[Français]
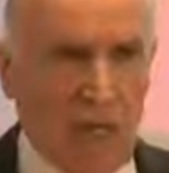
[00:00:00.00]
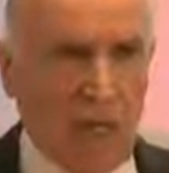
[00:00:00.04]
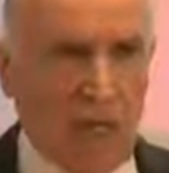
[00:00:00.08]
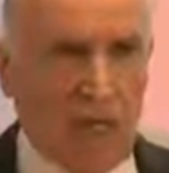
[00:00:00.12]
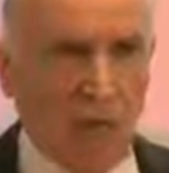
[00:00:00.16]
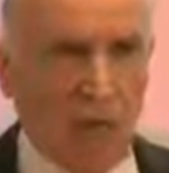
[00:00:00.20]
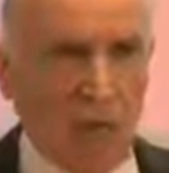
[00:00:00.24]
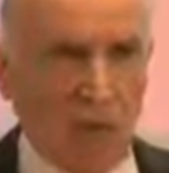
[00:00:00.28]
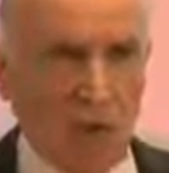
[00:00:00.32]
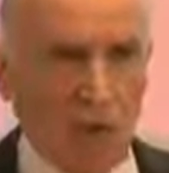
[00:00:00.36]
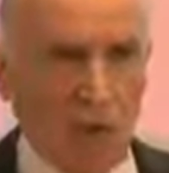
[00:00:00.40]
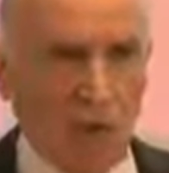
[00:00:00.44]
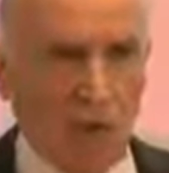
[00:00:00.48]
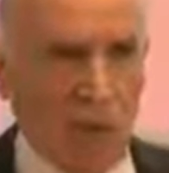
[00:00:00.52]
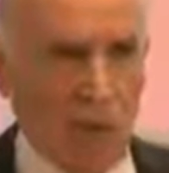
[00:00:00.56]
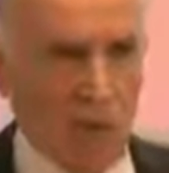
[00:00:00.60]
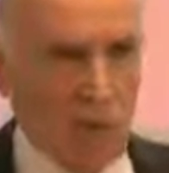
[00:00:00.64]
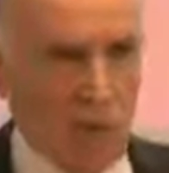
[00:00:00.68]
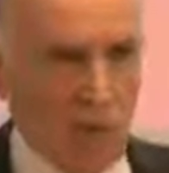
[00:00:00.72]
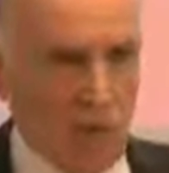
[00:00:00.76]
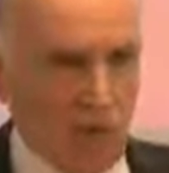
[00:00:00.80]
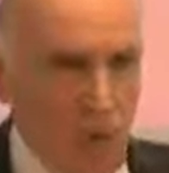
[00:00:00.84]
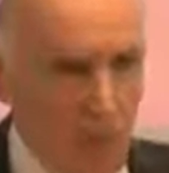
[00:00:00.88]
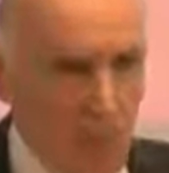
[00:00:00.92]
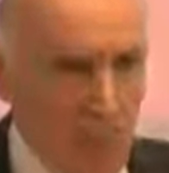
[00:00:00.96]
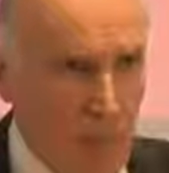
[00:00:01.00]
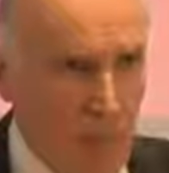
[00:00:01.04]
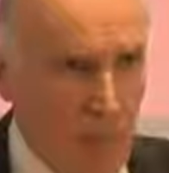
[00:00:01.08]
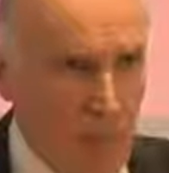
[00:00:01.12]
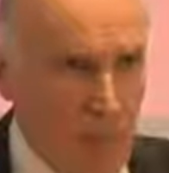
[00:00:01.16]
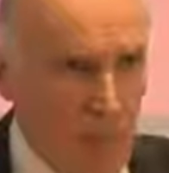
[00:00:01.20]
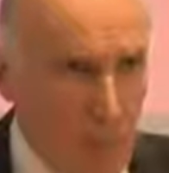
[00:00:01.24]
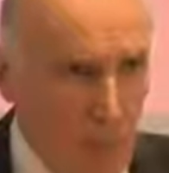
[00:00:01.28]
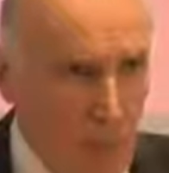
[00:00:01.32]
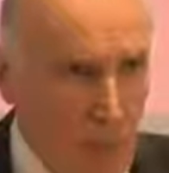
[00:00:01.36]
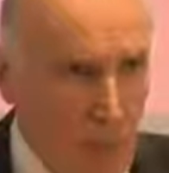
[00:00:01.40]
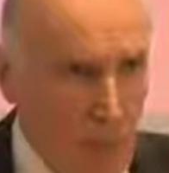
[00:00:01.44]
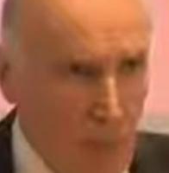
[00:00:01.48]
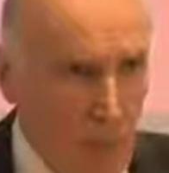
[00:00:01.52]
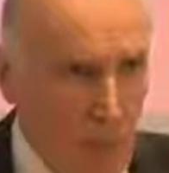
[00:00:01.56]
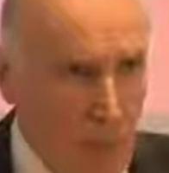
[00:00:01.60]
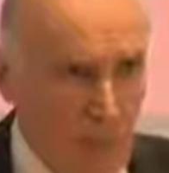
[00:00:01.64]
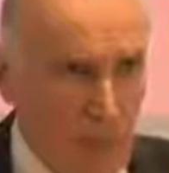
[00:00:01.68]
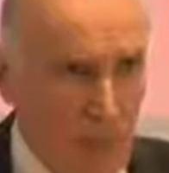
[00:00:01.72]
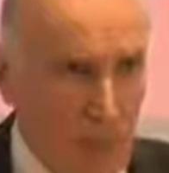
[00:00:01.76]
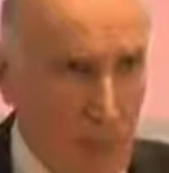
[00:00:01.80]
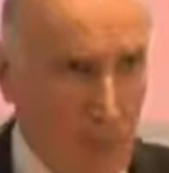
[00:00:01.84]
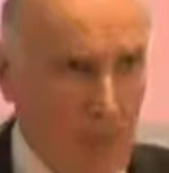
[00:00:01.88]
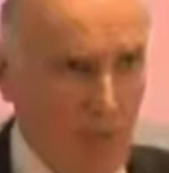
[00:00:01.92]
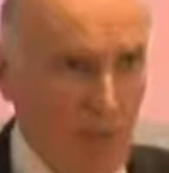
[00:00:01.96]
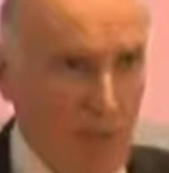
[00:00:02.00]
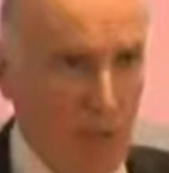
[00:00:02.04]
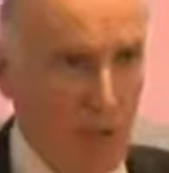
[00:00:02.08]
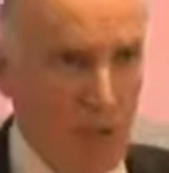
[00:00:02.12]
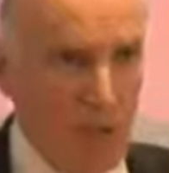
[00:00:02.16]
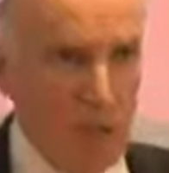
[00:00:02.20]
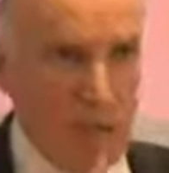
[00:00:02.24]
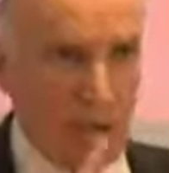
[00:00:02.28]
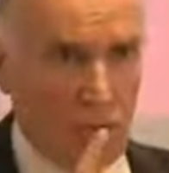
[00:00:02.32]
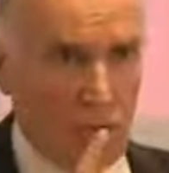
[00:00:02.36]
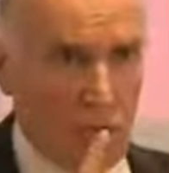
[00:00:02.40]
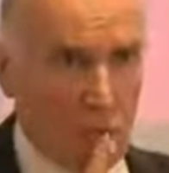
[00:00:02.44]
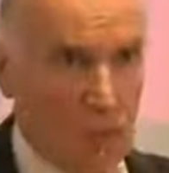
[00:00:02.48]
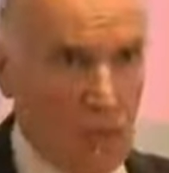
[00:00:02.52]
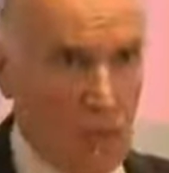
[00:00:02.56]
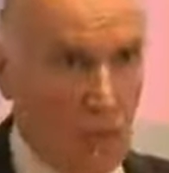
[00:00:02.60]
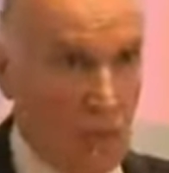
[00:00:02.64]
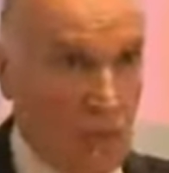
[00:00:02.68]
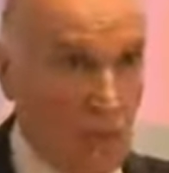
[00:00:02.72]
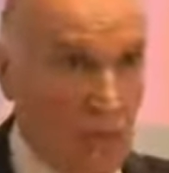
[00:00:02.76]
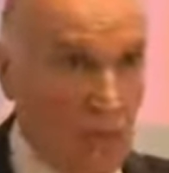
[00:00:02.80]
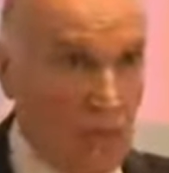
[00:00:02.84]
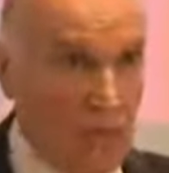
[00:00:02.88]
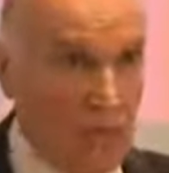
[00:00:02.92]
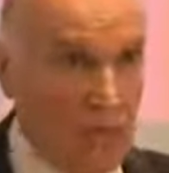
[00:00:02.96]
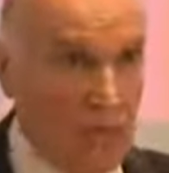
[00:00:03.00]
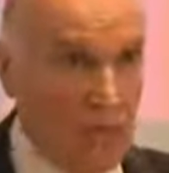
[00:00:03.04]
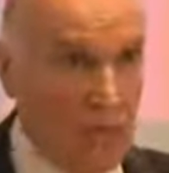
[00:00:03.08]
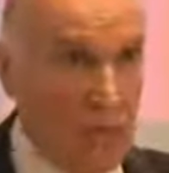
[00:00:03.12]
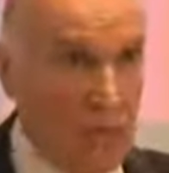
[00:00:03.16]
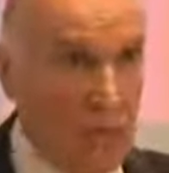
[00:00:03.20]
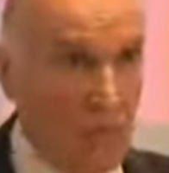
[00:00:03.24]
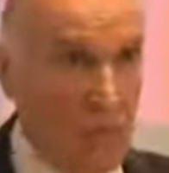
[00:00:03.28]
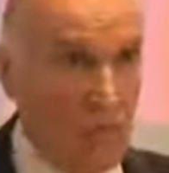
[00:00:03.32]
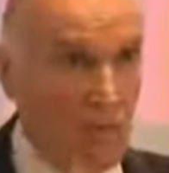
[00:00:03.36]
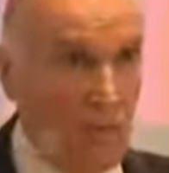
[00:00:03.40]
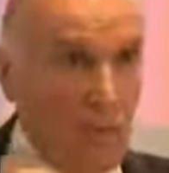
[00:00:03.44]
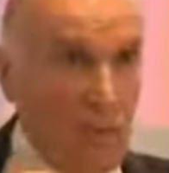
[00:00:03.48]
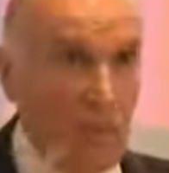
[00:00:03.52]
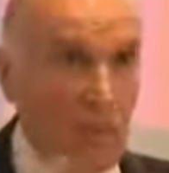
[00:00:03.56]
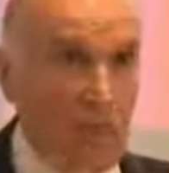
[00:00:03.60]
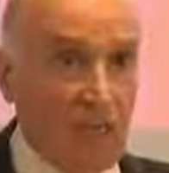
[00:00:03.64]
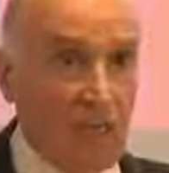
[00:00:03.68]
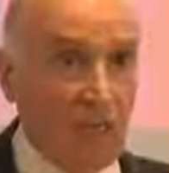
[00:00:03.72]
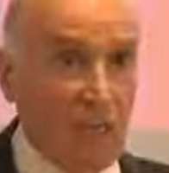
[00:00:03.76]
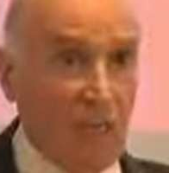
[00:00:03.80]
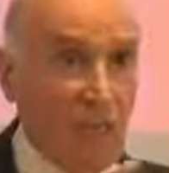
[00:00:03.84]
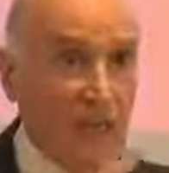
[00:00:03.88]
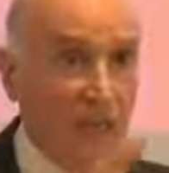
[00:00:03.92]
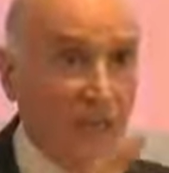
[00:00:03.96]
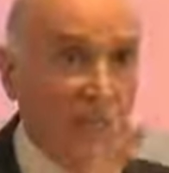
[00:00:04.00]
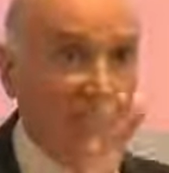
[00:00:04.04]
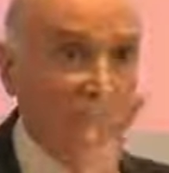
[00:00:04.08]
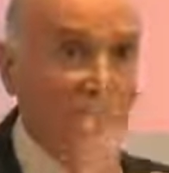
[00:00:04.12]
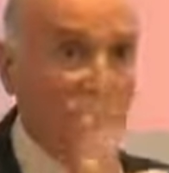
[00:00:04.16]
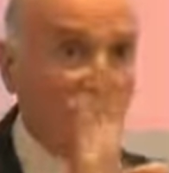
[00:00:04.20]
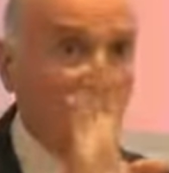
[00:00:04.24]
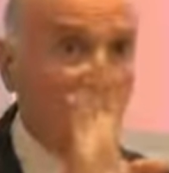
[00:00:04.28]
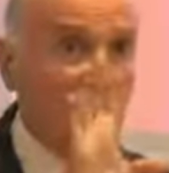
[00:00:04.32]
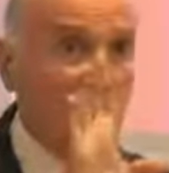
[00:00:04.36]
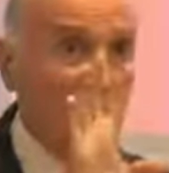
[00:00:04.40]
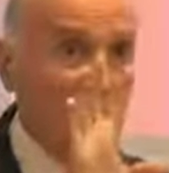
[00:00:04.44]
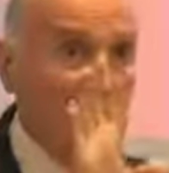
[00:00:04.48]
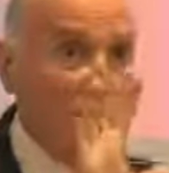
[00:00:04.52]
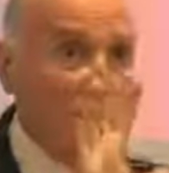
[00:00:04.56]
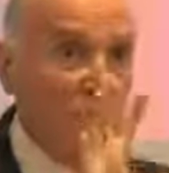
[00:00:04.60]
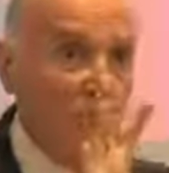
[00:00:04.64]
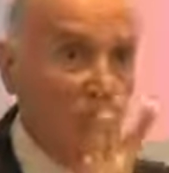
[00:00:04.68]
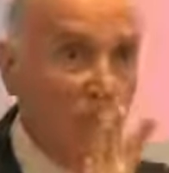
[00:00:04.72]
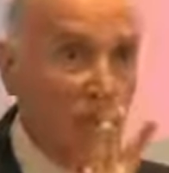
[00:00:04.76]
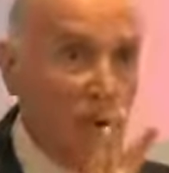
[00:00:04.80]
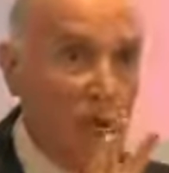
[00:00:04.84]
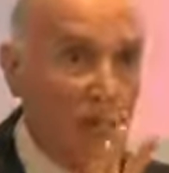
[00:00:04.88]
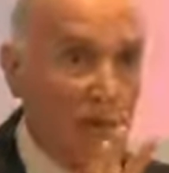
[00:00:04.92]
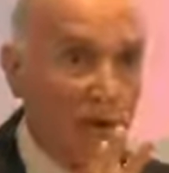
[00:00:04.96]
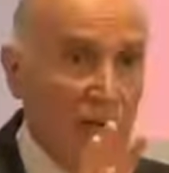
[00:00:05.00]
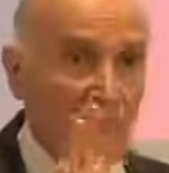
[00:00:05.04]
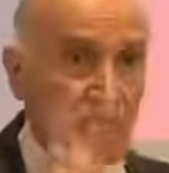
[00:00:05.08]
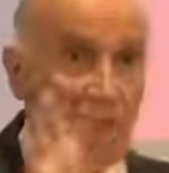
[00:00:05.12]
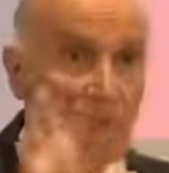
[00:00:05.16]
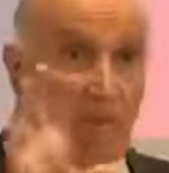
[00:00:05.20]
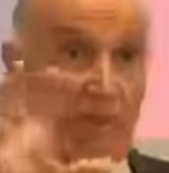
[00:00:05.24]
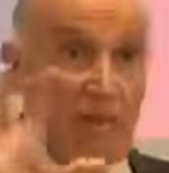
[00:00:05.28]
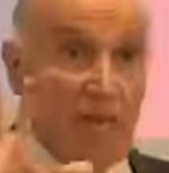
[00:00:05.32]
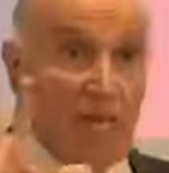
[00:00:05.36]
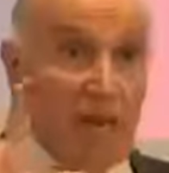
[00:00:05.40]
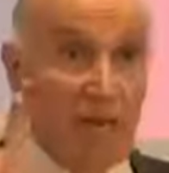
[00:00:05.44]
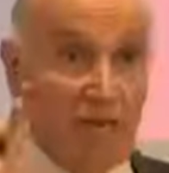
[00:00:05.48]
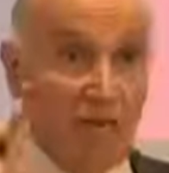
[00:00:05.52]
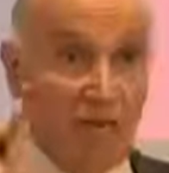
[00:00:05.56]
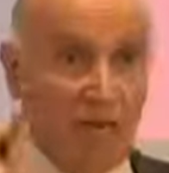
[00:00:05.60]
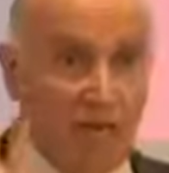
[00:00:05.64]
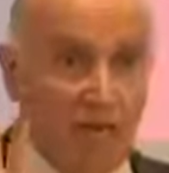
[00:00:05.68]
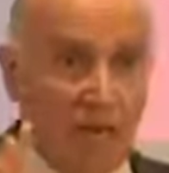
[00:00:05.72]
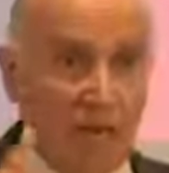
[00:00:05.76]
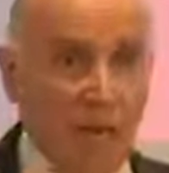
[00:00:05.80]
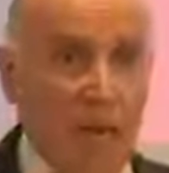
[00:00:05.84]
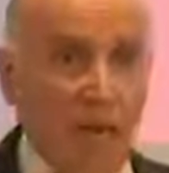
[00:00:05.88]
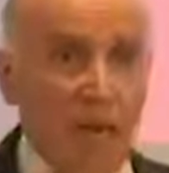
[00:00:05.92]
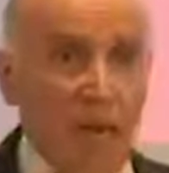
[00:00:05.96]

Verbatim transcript: le slogan développement durable après la chute de l'Union soviétique, à l'époque, il y avait 400 millions de pauvres et 10 milliardaires.